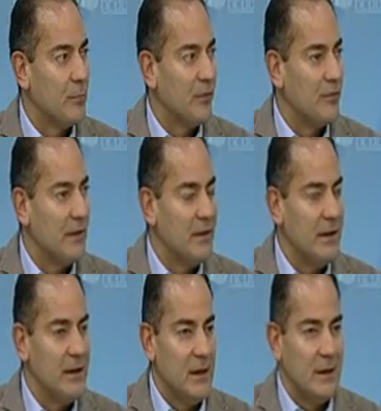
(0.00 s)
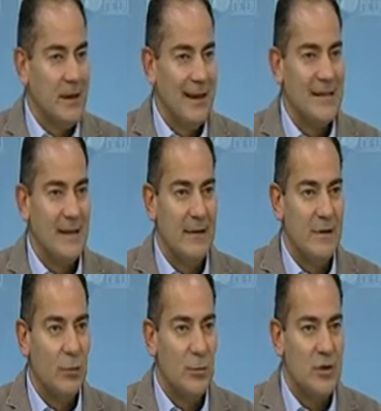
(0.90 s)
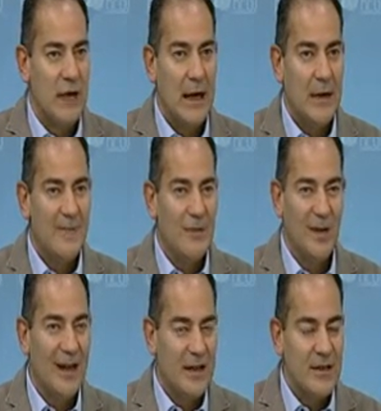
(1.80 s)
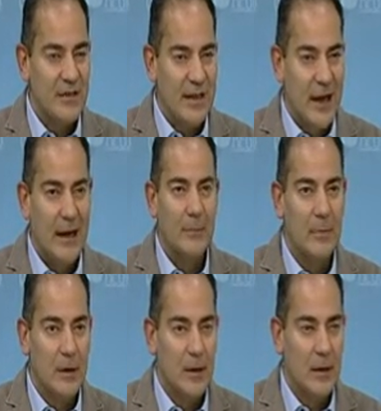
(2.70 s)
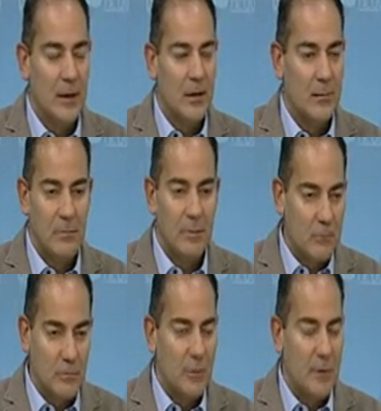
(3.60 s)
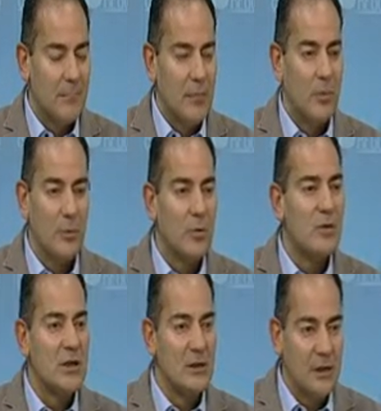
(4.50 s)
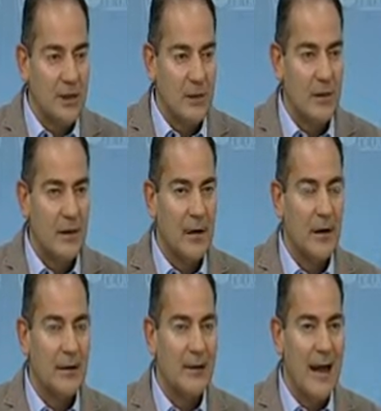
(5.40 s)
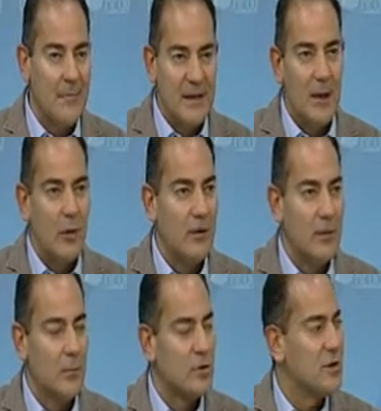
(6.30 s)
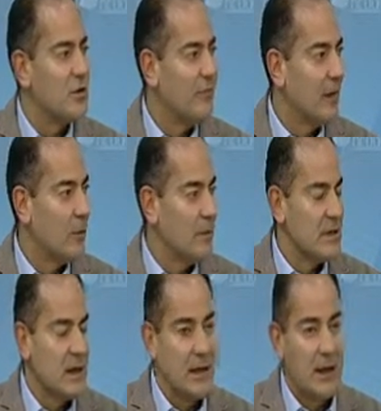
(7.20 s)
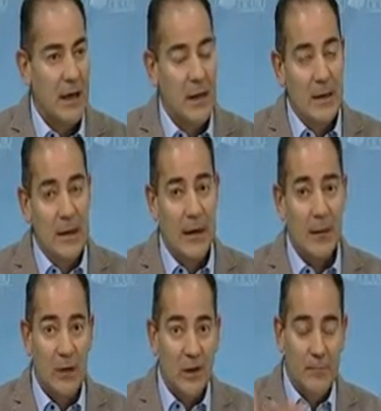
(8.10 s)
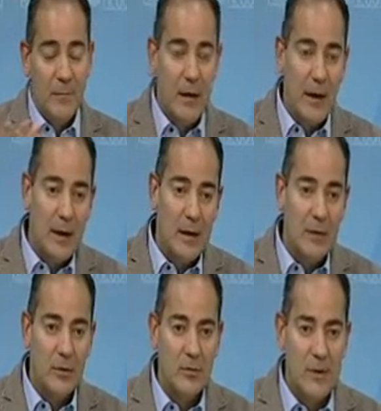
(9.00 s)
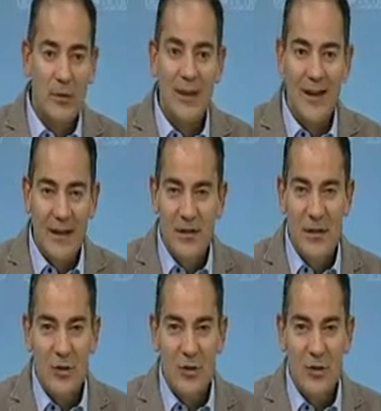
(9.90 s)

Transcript: profitti delle aziende USA non è che sia ehm, insomma, proprio così eh, dinamica come le borse ci fanno pensare. Eh, quindi eh, dobbiamo dire a chi ci